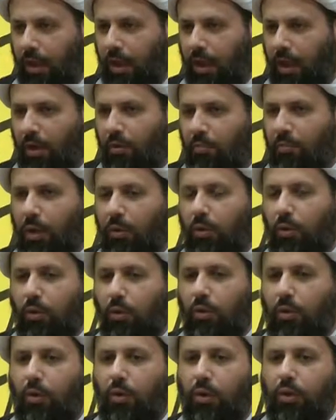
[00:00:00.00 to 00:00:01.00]

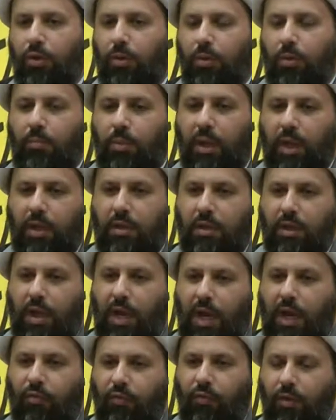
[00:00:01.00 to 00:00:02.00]
موروث
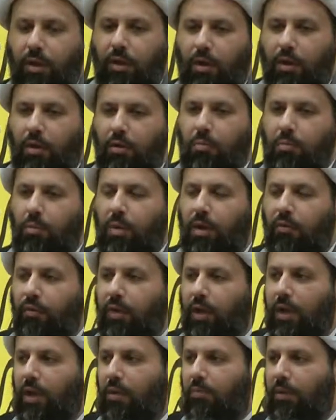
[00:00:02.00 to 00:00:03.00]
باختلاف الأمة في
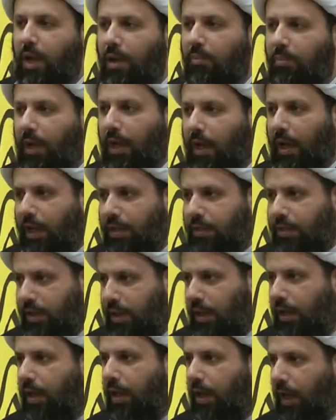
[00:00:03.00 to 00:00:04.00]
الإمام
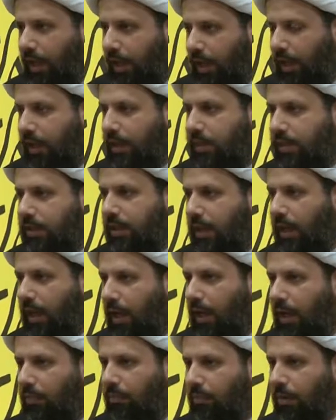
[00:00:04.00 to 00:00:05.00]
العسكري عليه
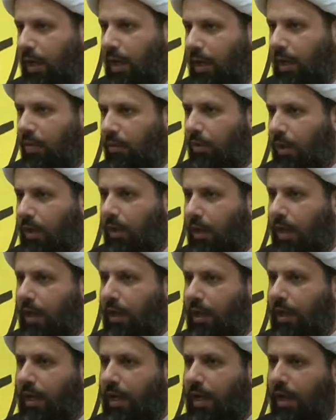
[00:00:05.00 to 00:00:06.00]
السلام
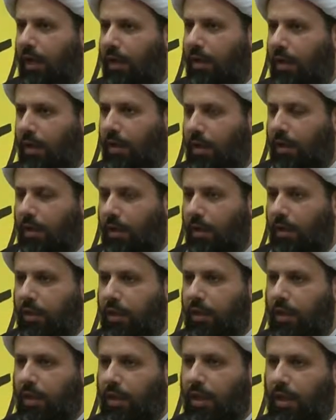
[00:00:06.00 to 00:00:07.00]
ولذلك هذه
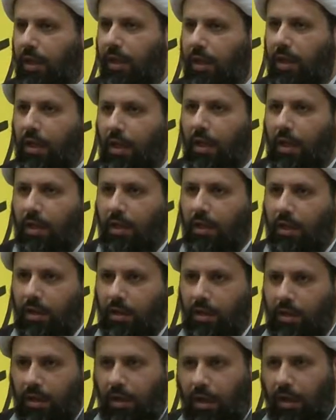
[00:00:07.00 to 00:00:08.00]
القضية
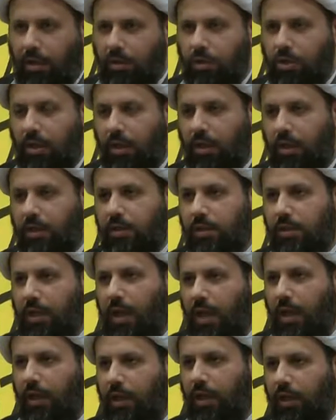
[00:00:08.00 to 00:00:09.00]
ينقلها
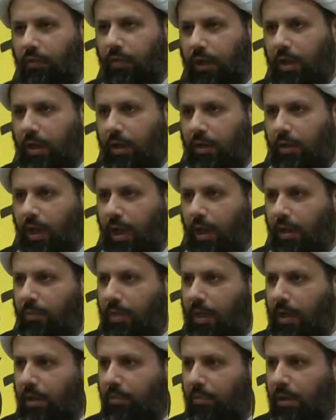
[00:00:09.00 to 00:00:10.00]
الشهرستاني في
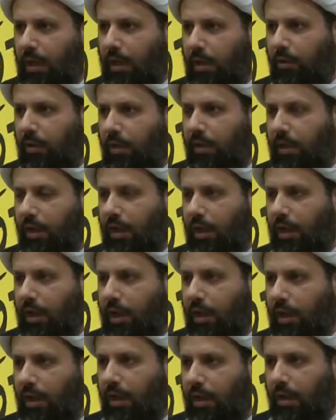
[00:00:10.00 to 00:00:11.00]
كتابه الملل
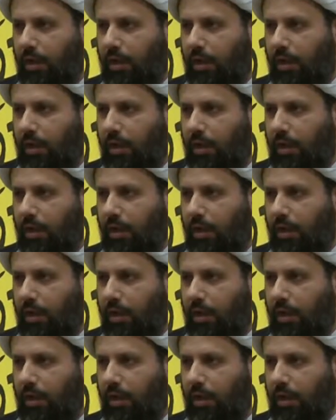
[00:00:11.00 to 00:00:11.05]
والنحل